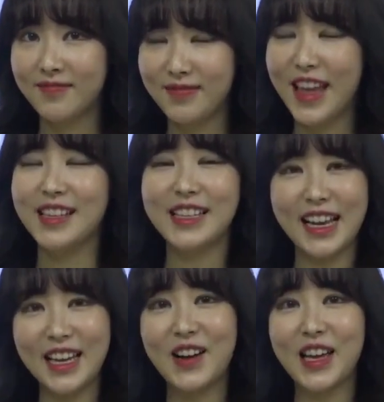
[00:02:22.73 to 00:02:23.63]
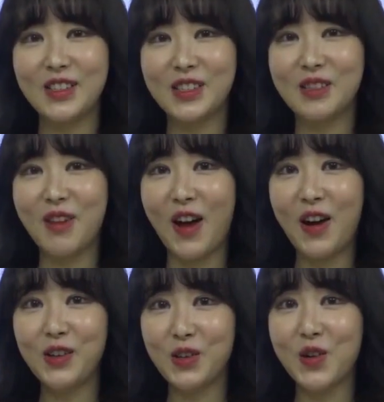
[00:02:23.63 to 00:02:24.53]
네, 잘 기억해
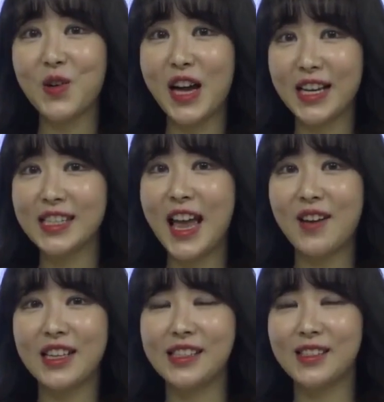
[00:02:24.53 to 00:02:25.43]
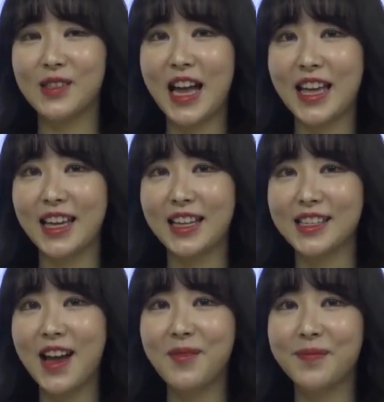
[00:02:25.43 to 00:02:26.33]
주시면 유용하게 사용하실 수가
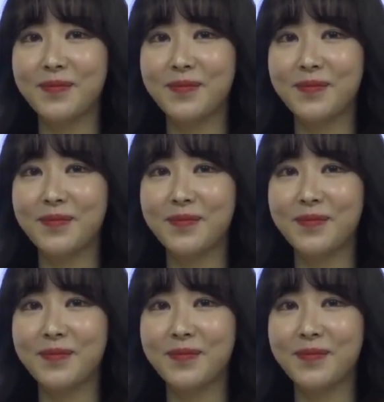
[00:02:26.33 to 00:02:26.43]
있겠죠?